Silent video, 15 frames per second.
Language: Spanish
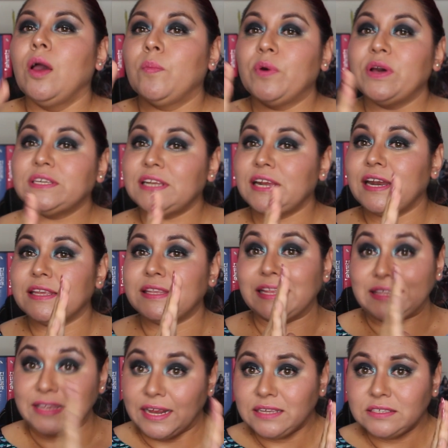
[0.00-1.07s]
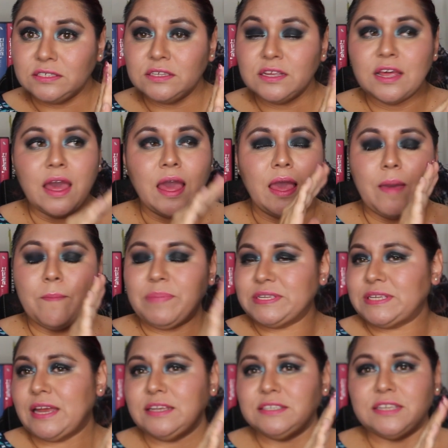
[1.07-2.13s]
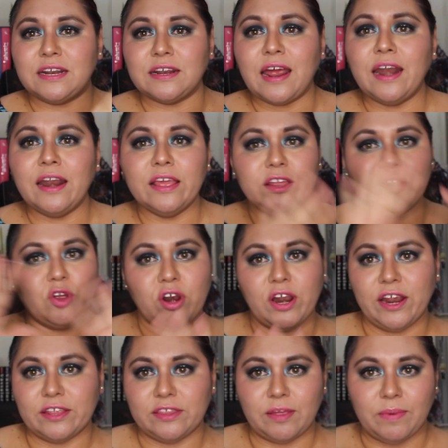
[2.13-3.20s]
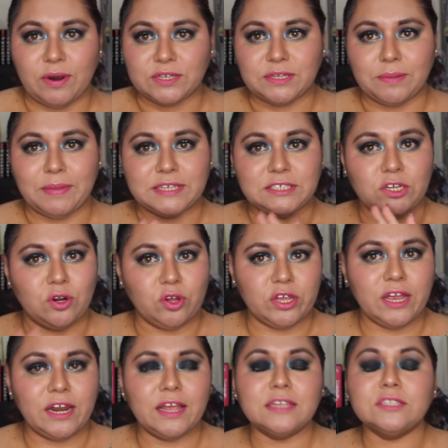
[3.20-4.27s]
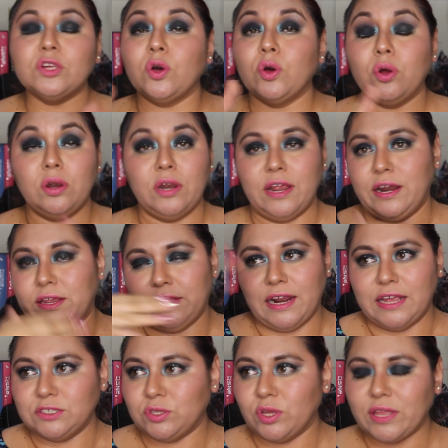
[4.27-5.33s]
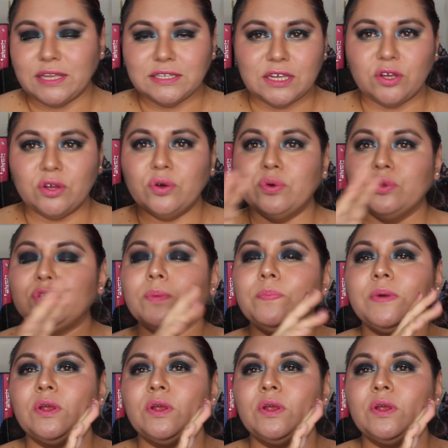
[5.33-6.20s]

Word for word: puedes leerte tres empezar y cerrar y no leerte las demás si no quieres o leértelas todas en conjunto,